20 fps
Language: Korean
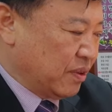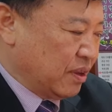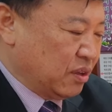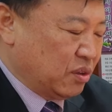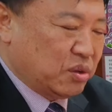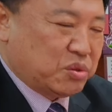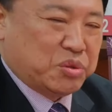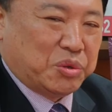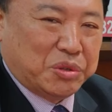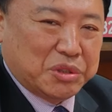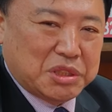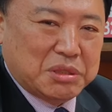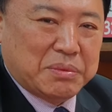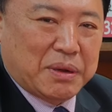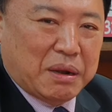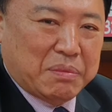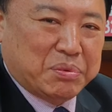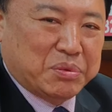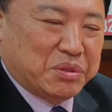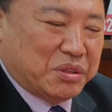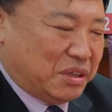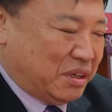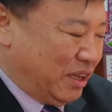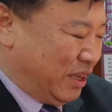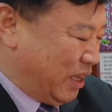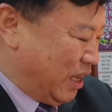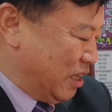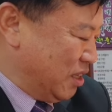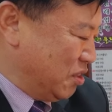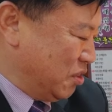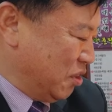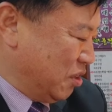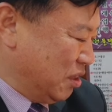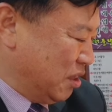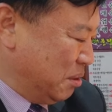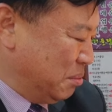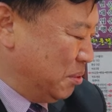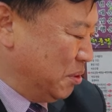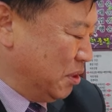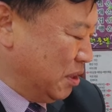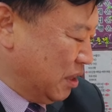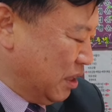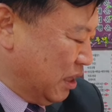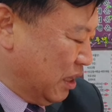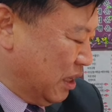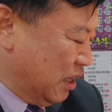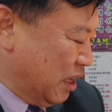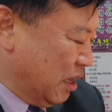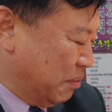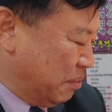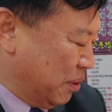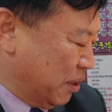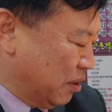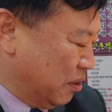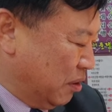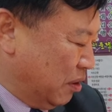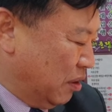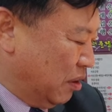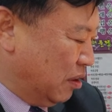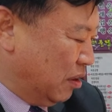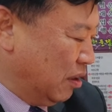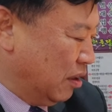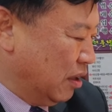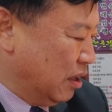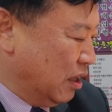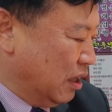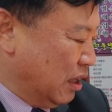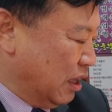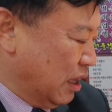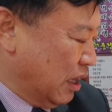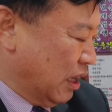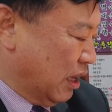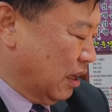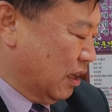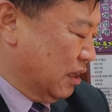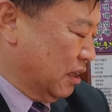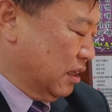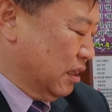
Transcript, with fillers: 또 조심할 분들이 있겠죠. 그분들은 이제 바로 예,